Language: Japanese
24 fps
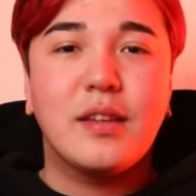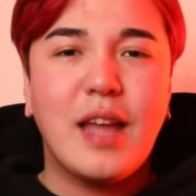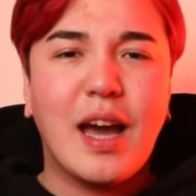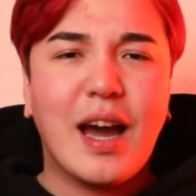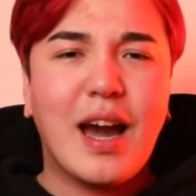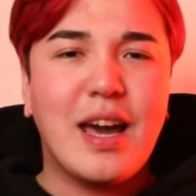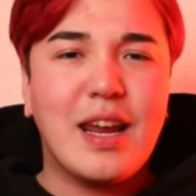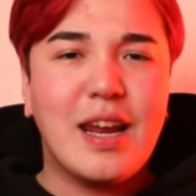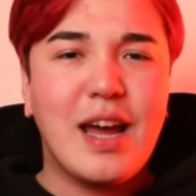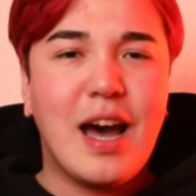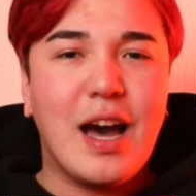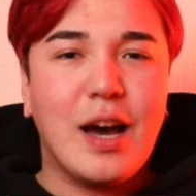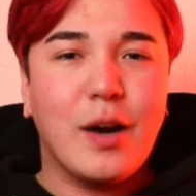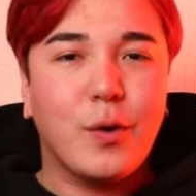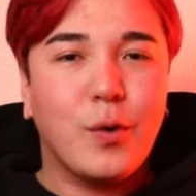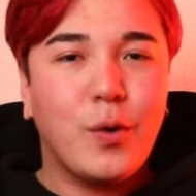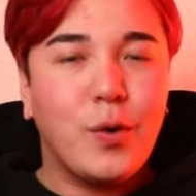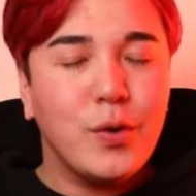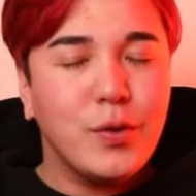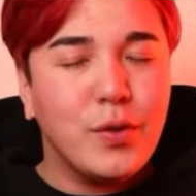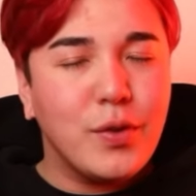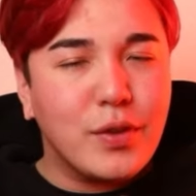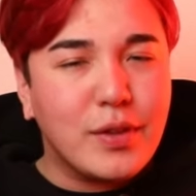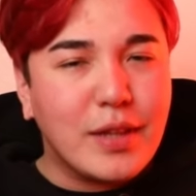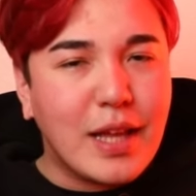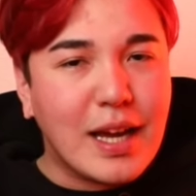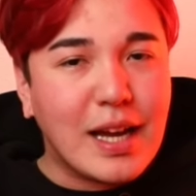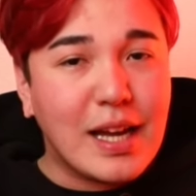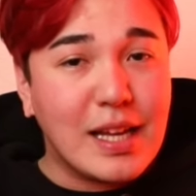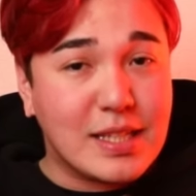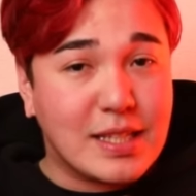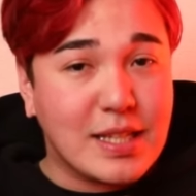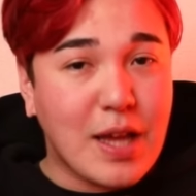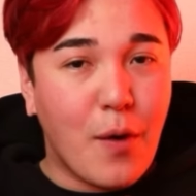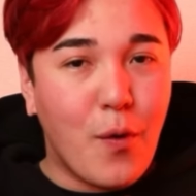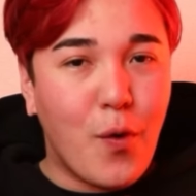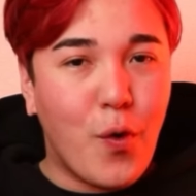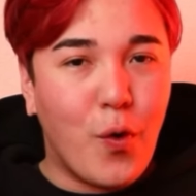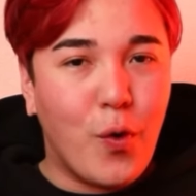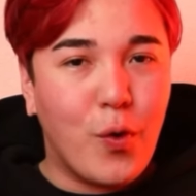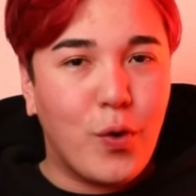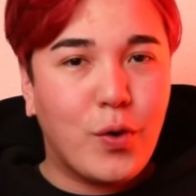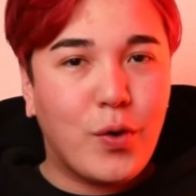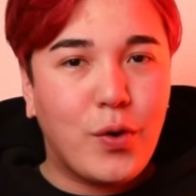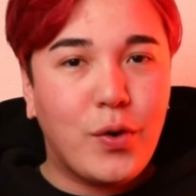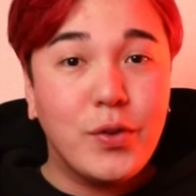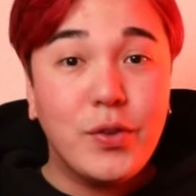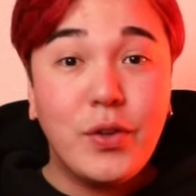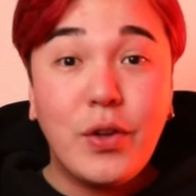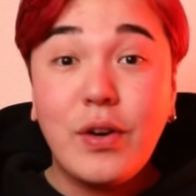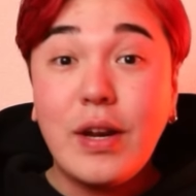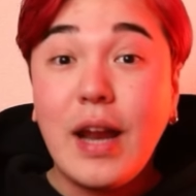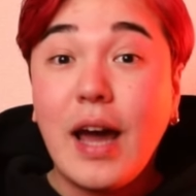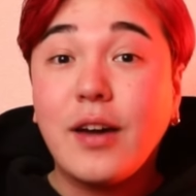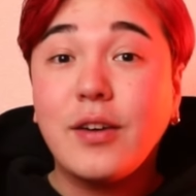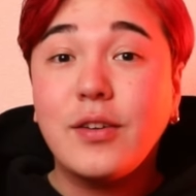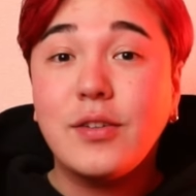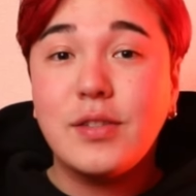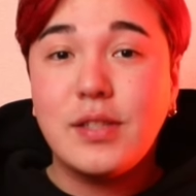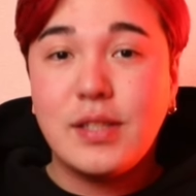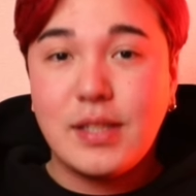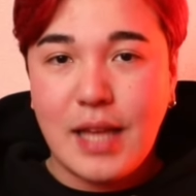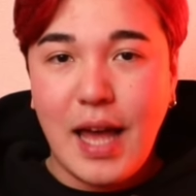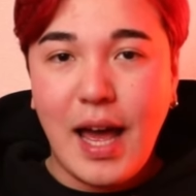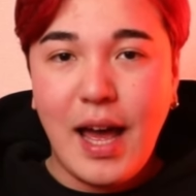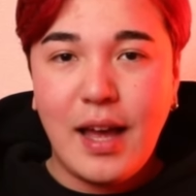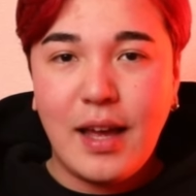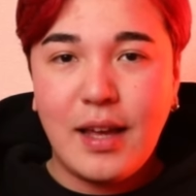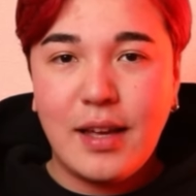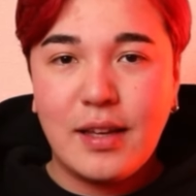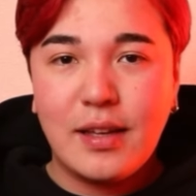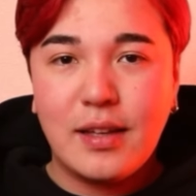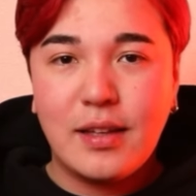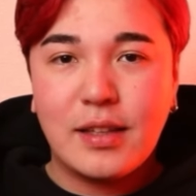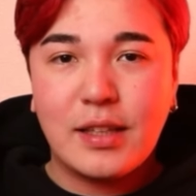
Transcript: だからこの高さをこの楽さ